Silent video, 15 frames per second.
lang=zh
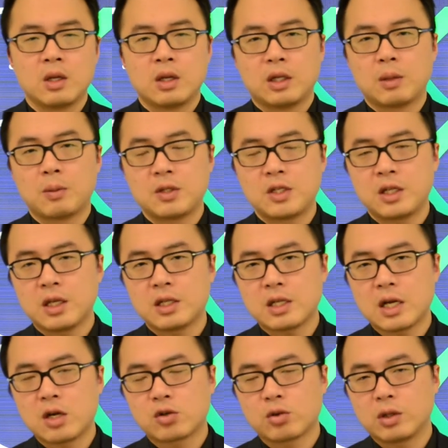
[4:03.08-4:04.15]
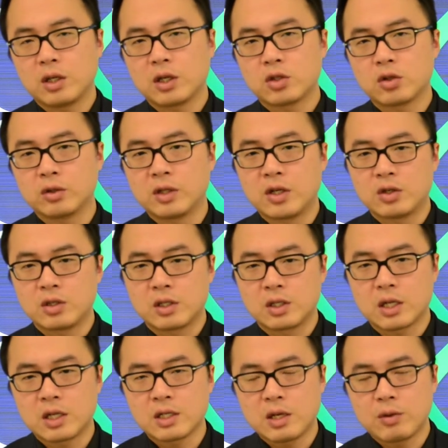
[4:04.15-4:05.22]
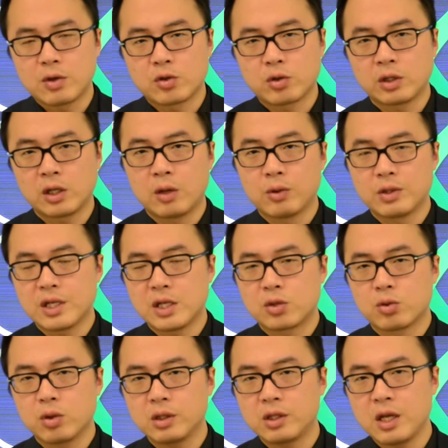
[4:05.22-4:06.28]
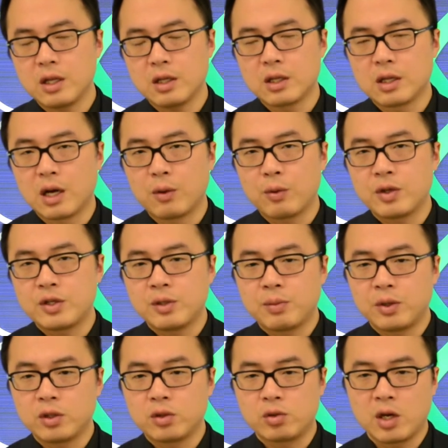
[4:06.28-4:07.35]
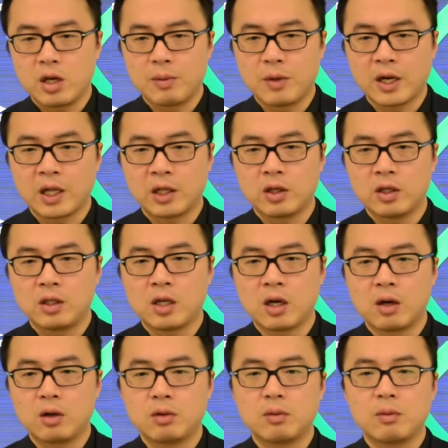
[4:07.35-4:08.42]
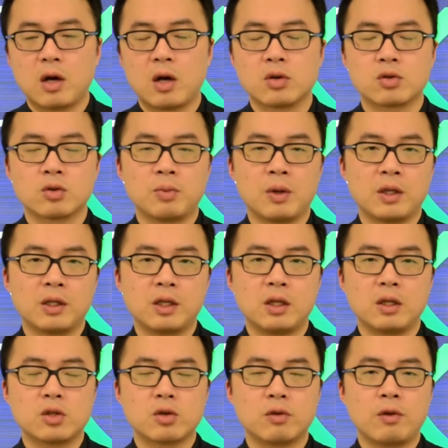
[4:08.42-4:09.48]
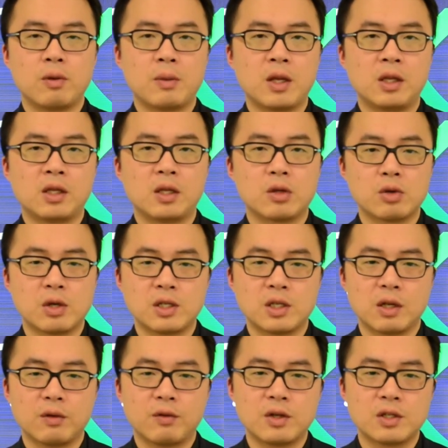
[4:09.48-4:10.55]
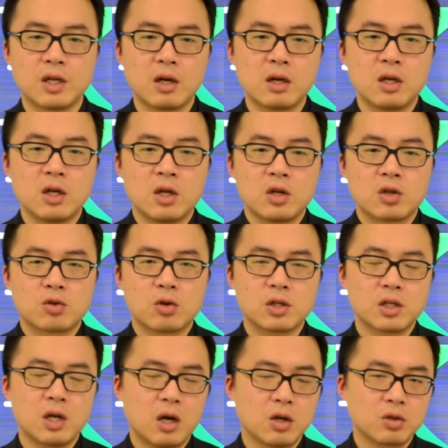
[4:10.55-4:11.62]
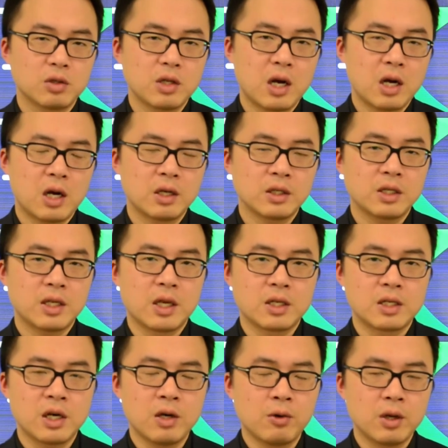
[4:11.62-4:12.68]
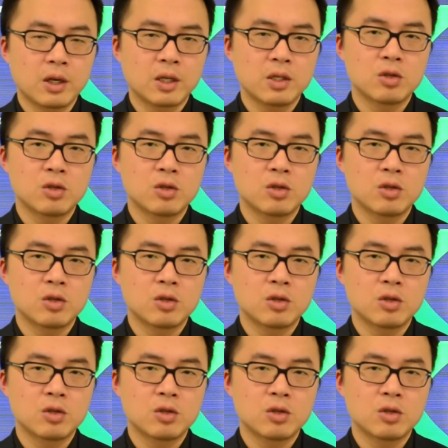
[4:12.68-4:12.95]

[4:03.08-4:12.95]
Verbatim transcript: 那么今天再要说的一个重点，就是刚才我说到，我在昨天啊微信朋友圈里面看到一条澳洲本地中文媒体撰写的文章，说是澳洲央行也将会跟